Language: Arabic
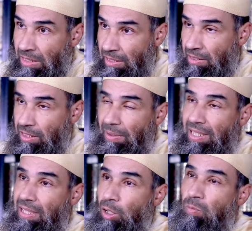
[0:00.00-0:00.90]
يعني
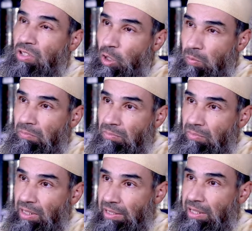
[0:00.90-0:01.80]
طبعا لهم صوم
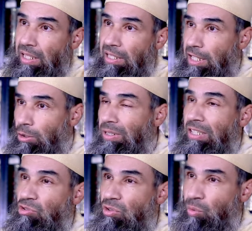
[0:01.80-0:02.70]
يعني اليهود
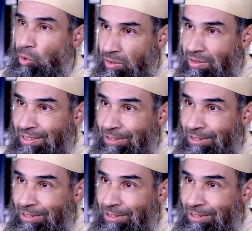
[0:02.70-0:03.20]
يصومون